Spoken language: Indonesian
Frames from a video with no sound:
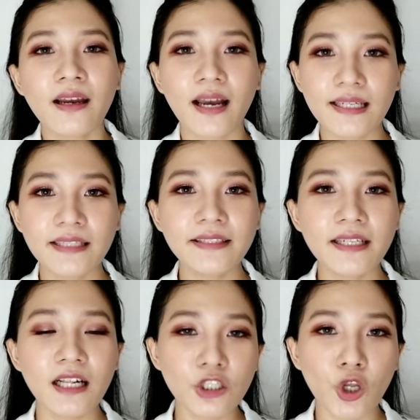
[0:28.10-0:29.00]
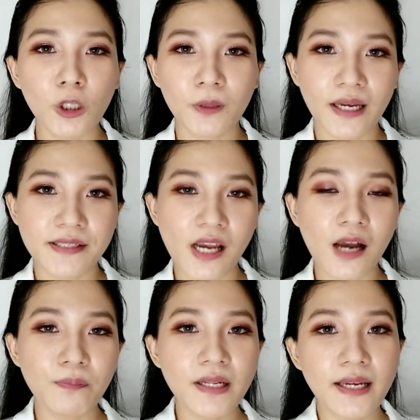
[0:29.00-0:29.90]
Kalian tinggal download aja
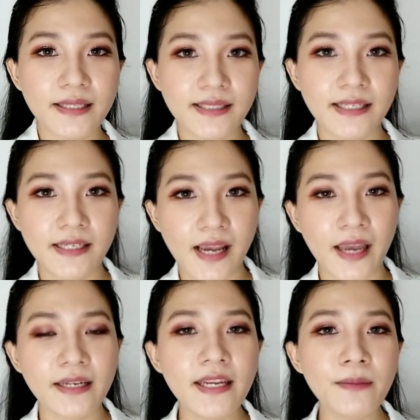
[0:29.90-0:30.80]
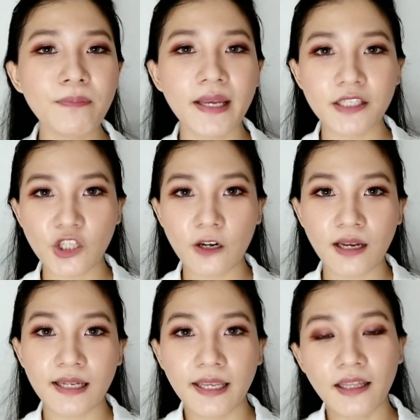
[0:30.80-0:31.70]
aplikasinya di Play
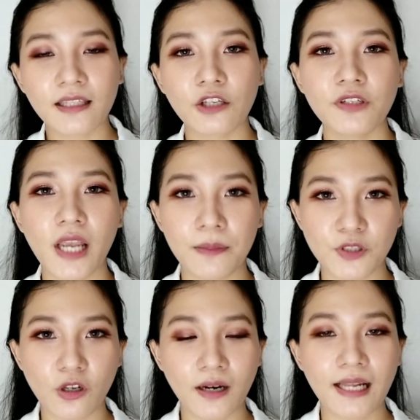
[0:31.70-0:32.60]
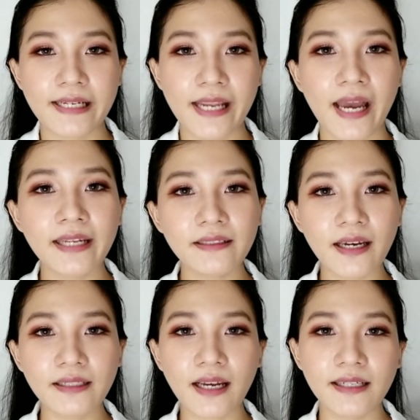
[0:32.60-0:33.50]
Store kalian atau di App Store kalian
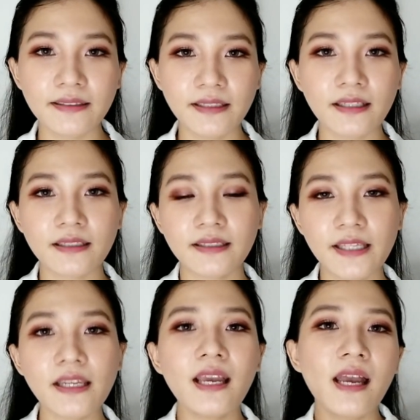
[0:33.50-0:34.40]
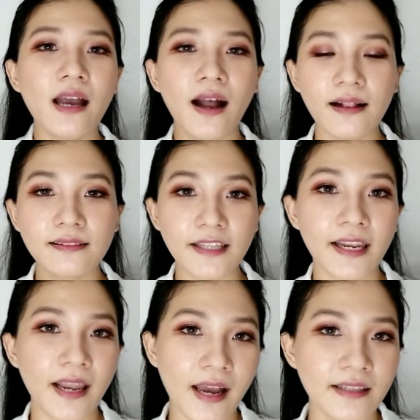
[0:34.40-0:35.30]
dan kalian tinggal ketik
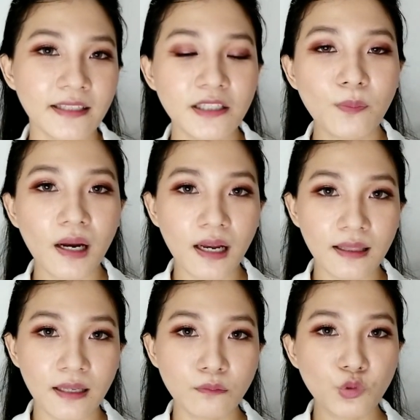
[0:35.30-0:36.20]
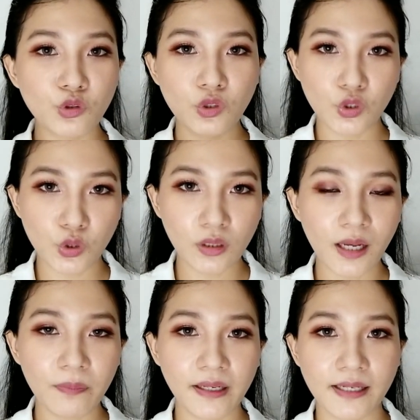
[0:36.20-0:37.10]
Altea. Nanti bakalan muncul
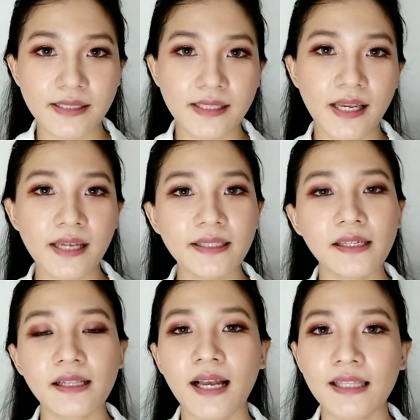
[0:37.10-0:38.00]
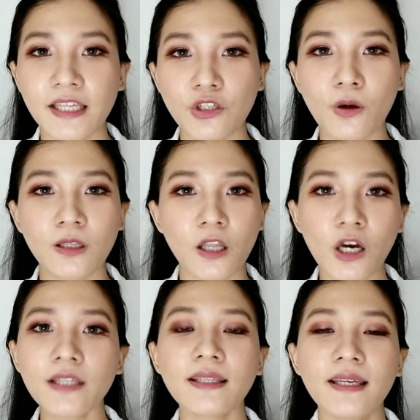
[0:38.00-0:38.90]
aplikasinya, tinggal kalian
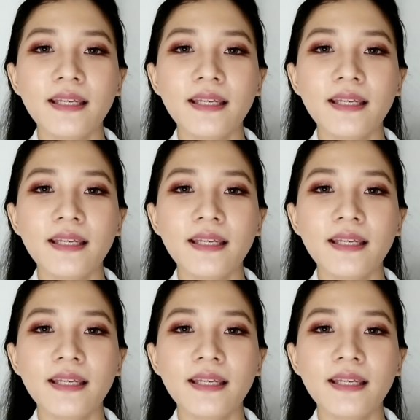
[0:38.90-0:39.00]
download